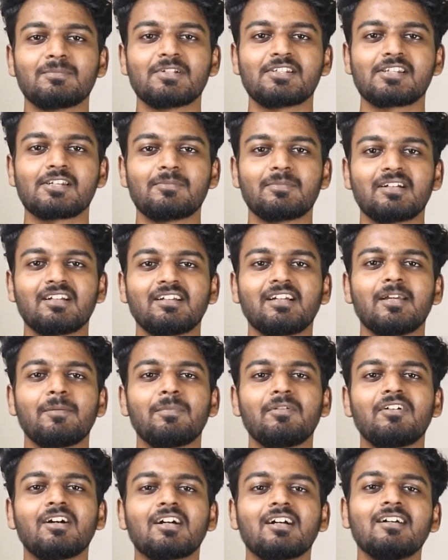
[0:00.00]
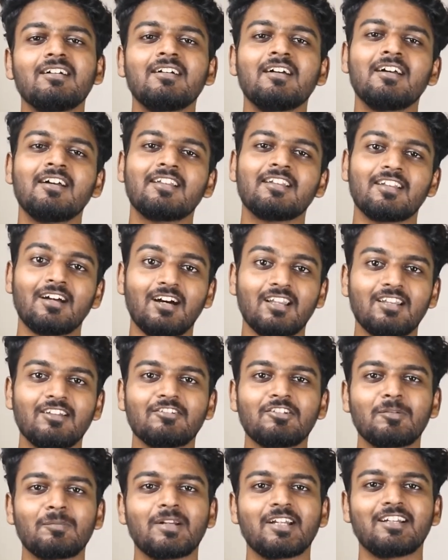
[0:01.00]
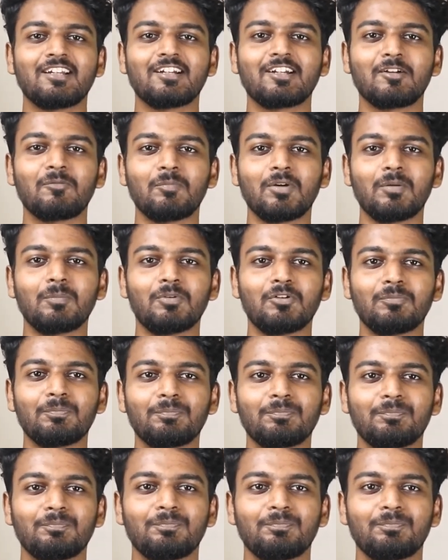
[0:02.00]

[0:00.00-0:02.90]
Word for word: மென்ஷன் பண்ணுங்கள் இப்போ வாங்க நாலாவது அப்டேட் என்னன்னு பார்ப்போம்